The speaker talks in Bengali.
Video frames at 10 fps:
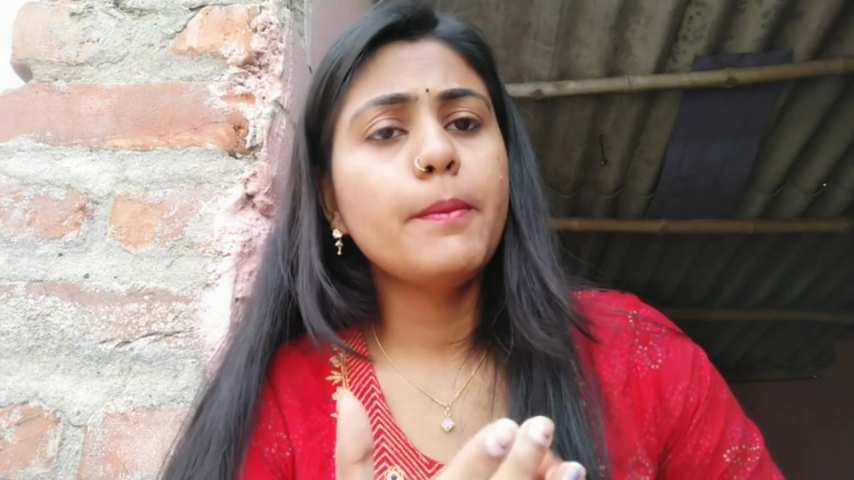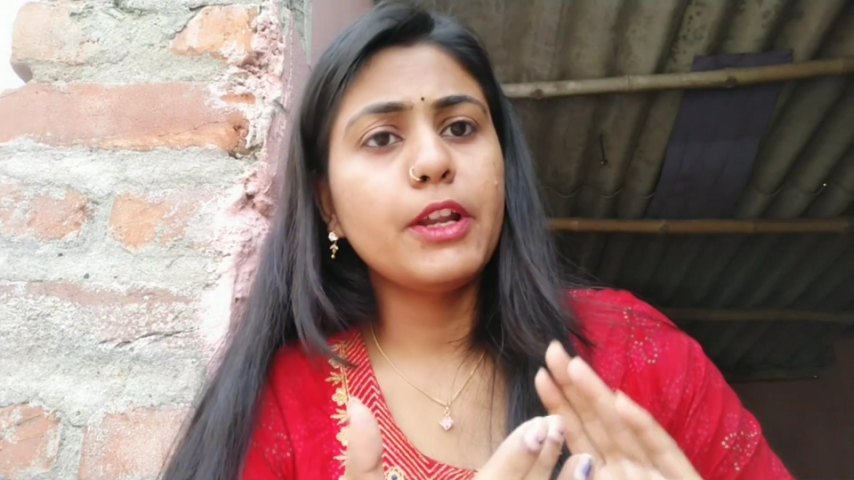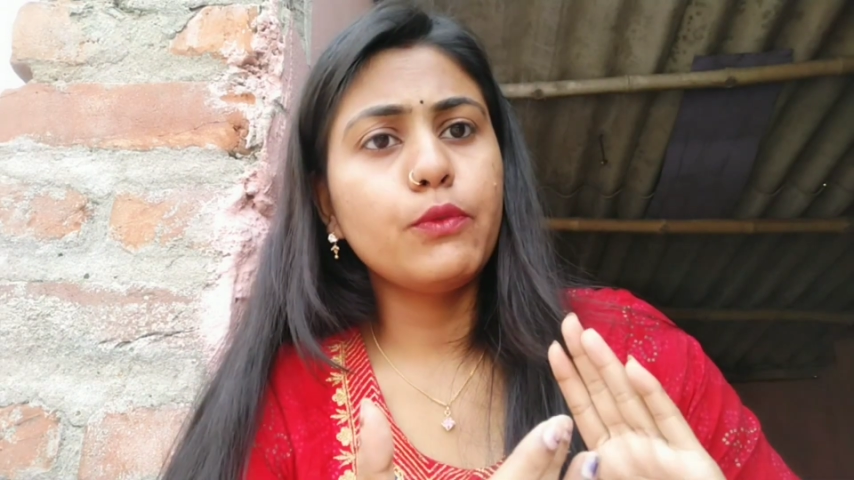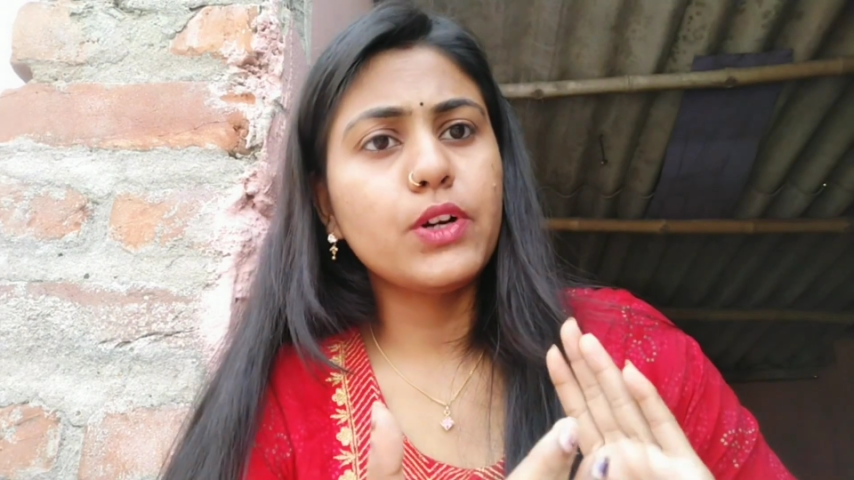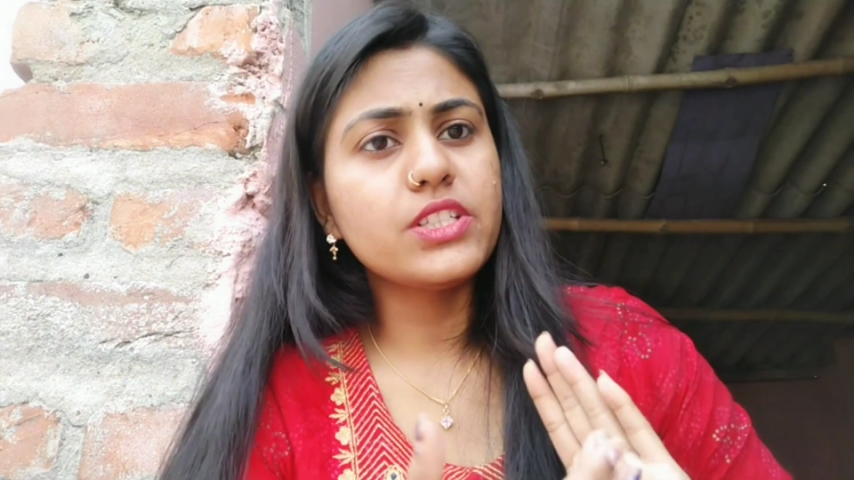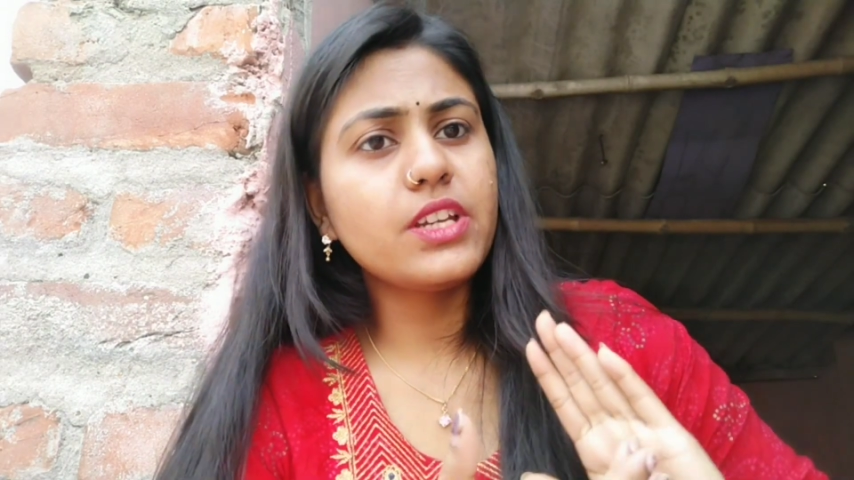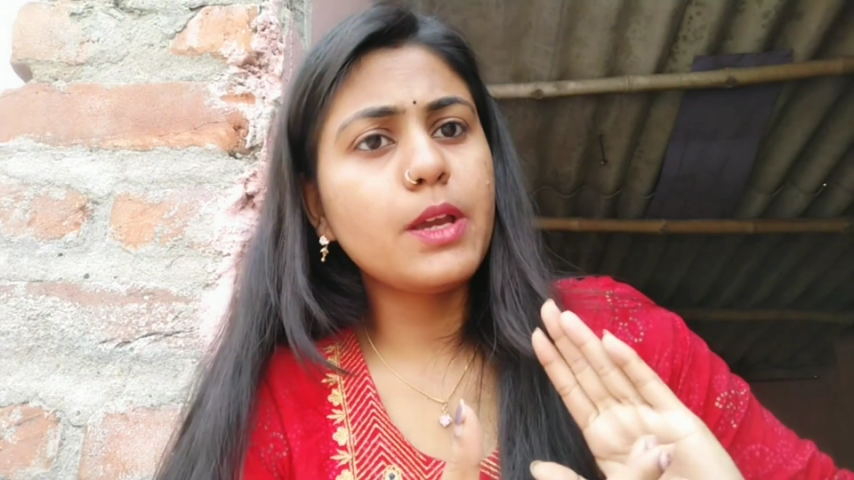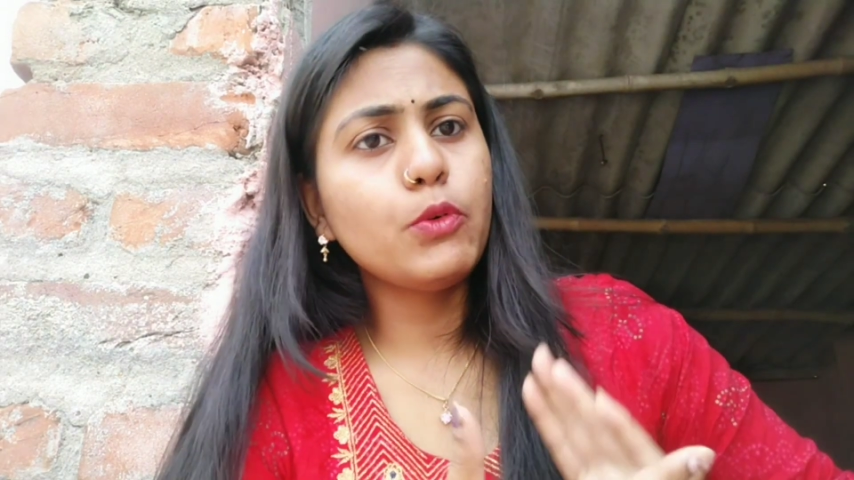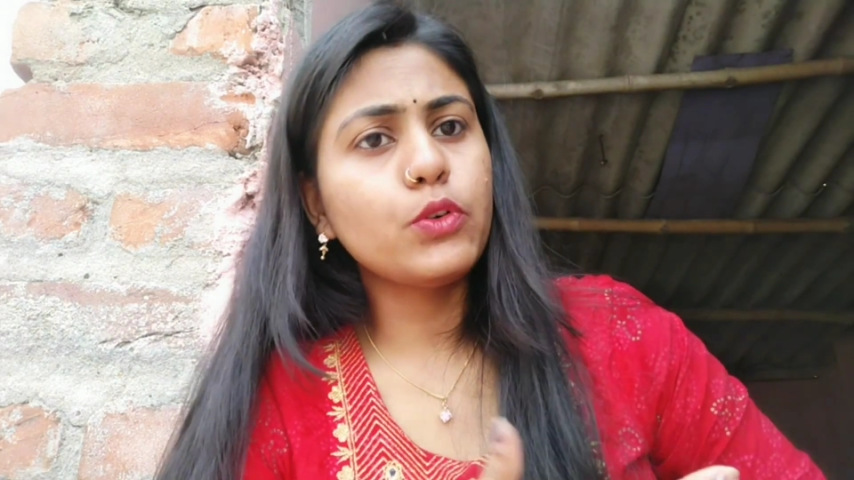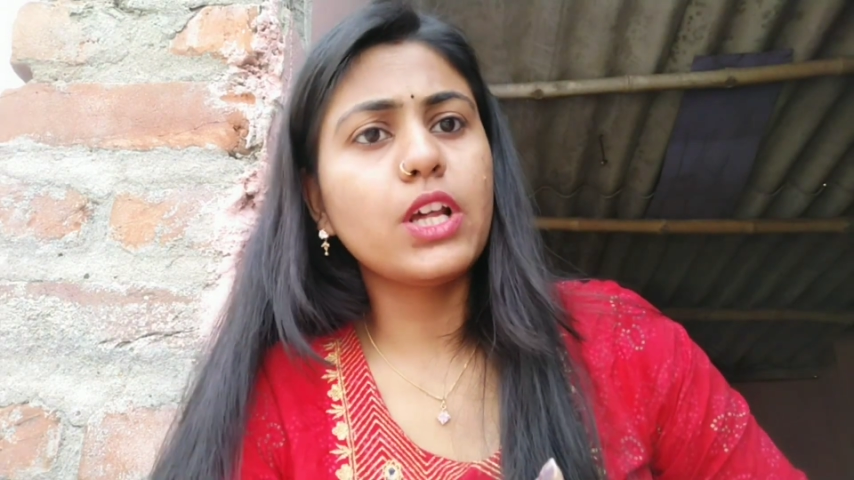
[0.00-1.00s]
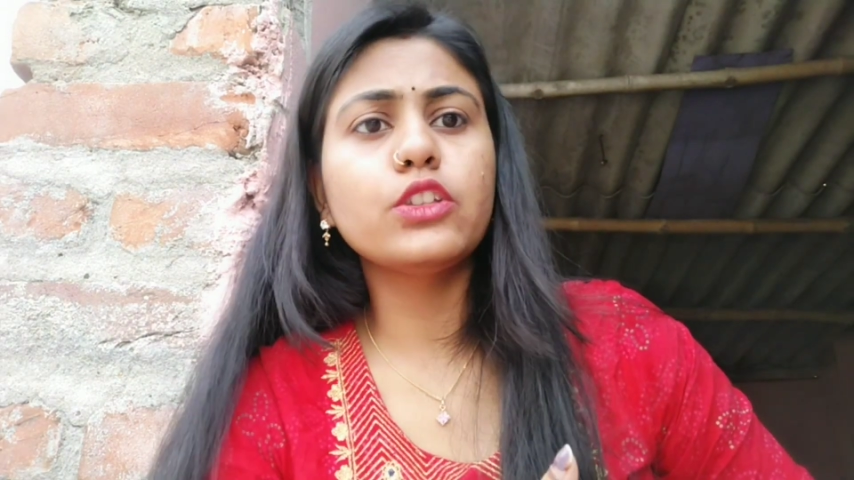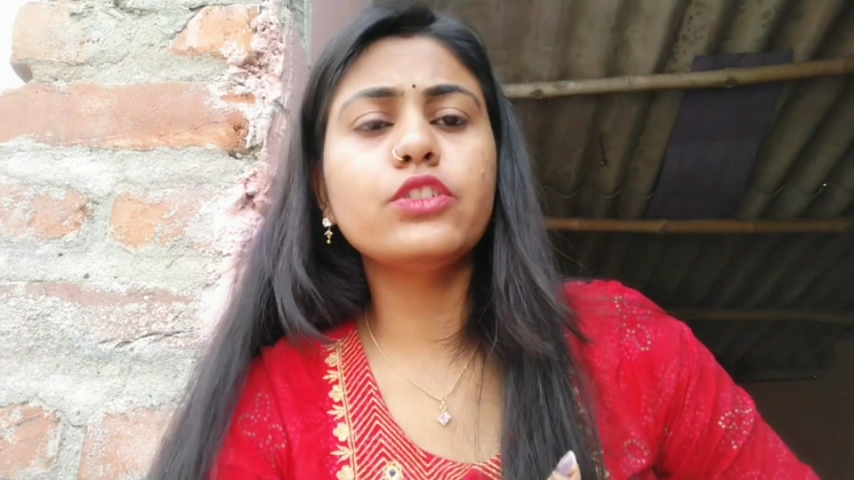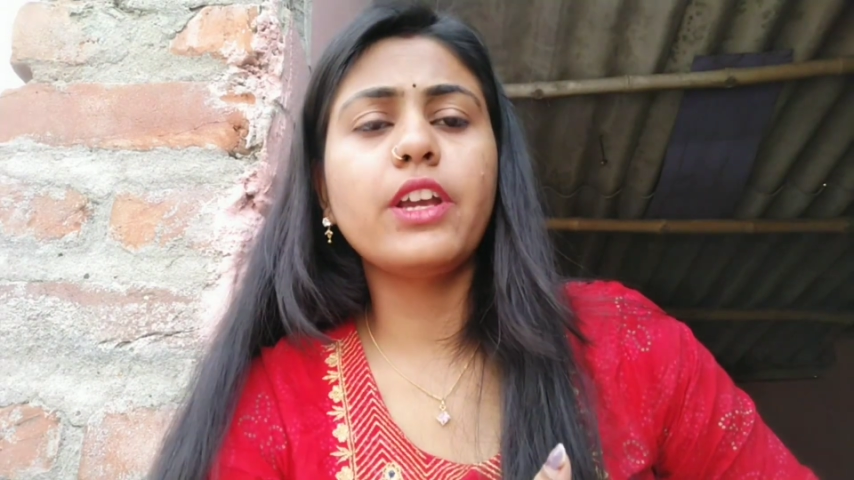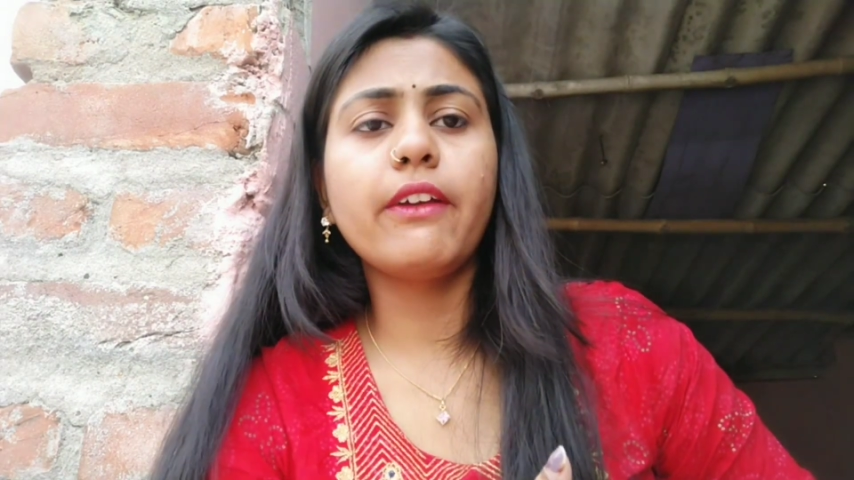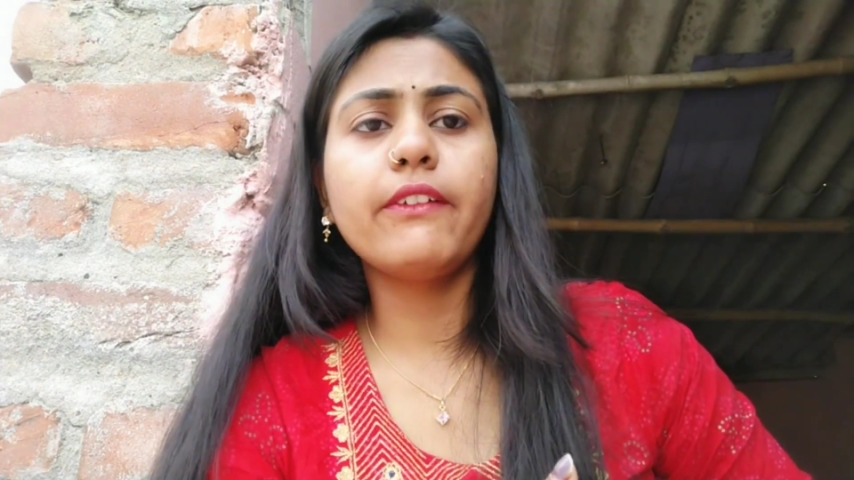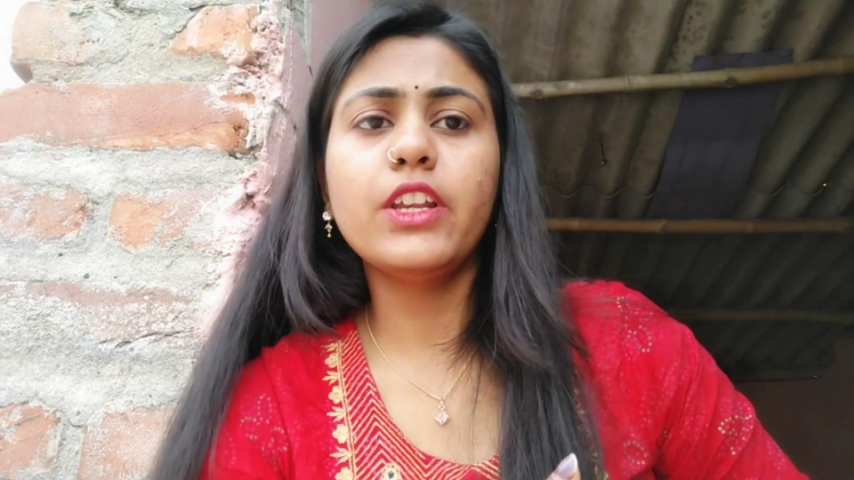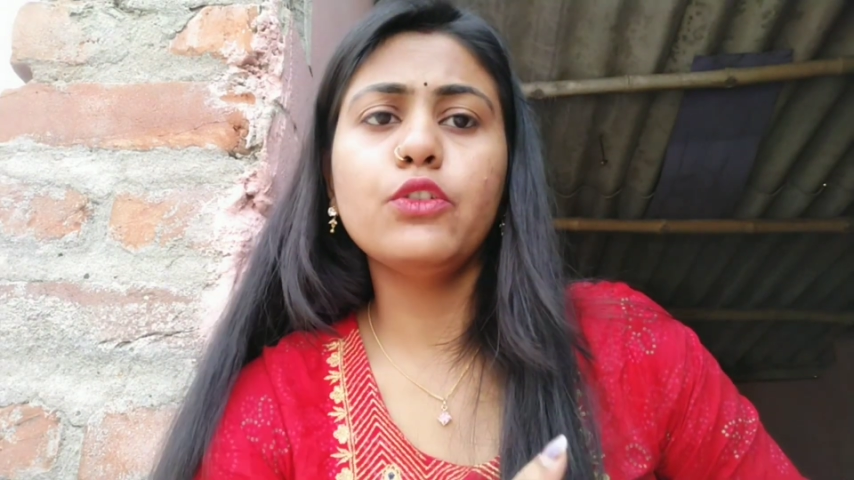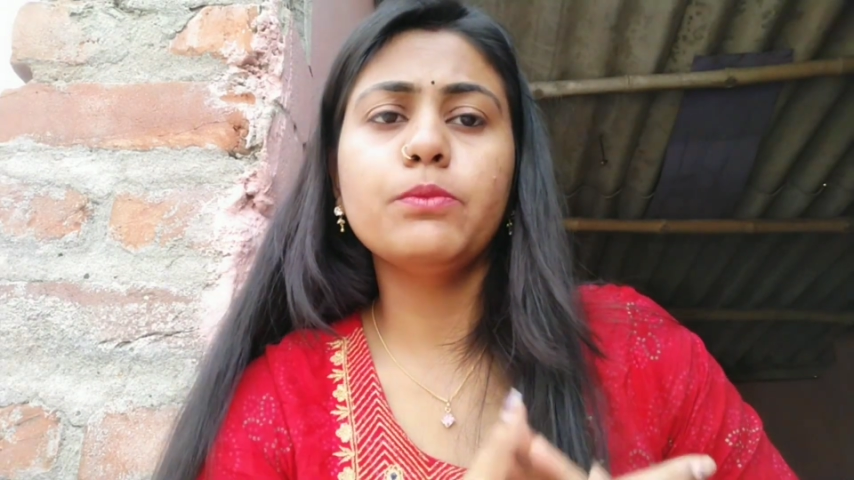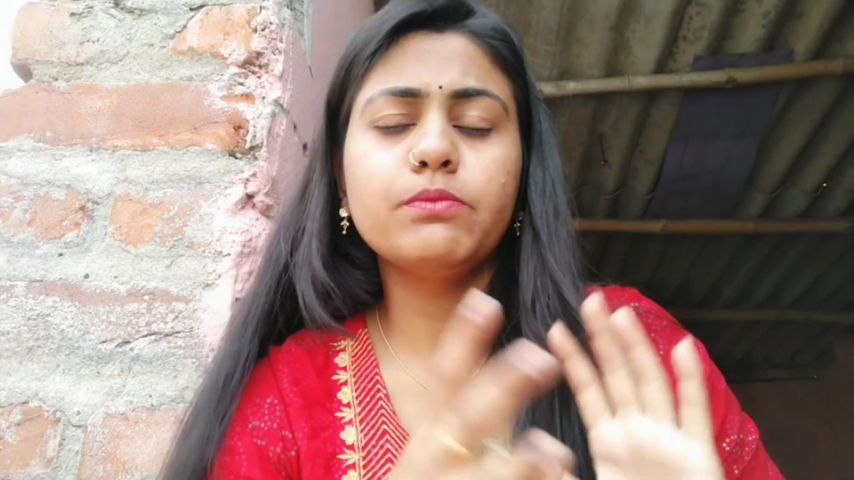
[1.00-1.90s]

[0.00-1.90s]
মানে ওয়াচ টাইম ওঠা তো রেভিনিউ